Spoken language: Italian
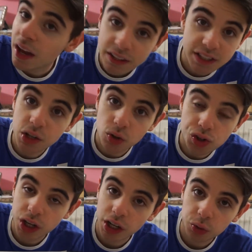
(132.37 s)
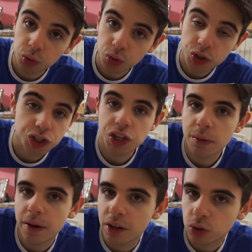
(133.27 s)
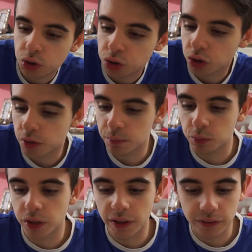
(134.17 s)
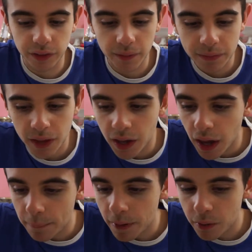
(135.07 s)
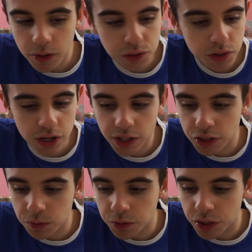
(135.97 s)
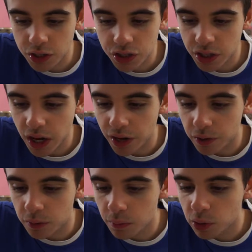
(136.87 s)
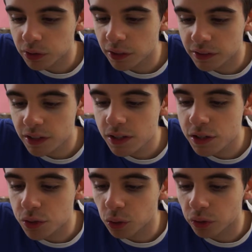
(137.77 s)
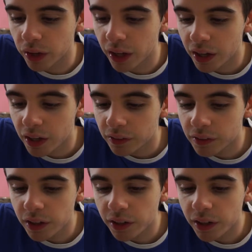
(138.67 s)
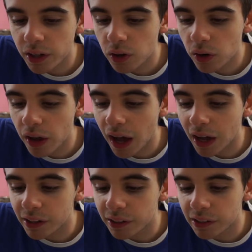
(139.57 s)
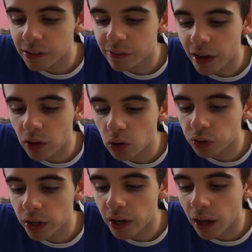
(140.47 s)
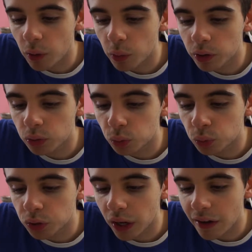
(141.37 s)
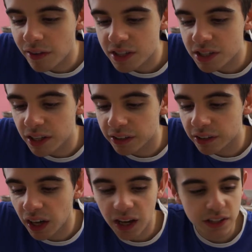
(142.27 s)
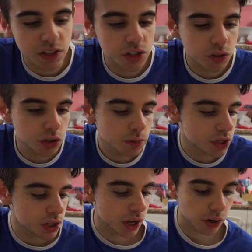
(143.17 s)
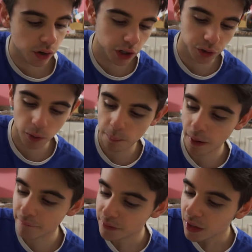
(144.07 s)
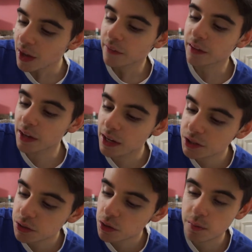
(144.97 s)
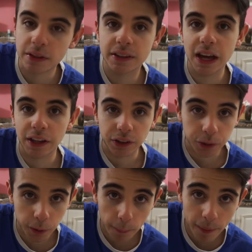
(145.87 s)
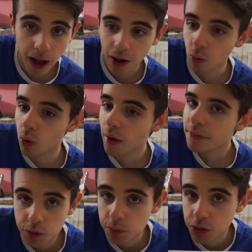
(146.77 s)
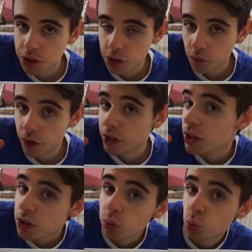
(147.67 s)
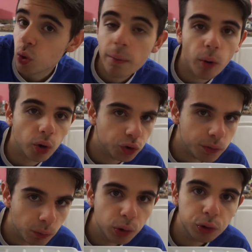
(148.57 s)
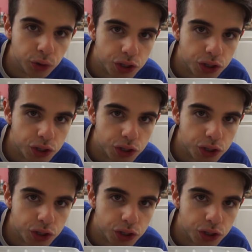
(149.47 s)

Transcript: si congela tutto insieme e non si toglie più niente. È per questo che adesso bisogna cercare con molta attenzione di regolare il livello dell'acqua in tutta la vaschetta, anche se secondo me ce n'è ancora troppa. Nel caso in cui mettiate troppa acqua, ci può risolvere in due modi molto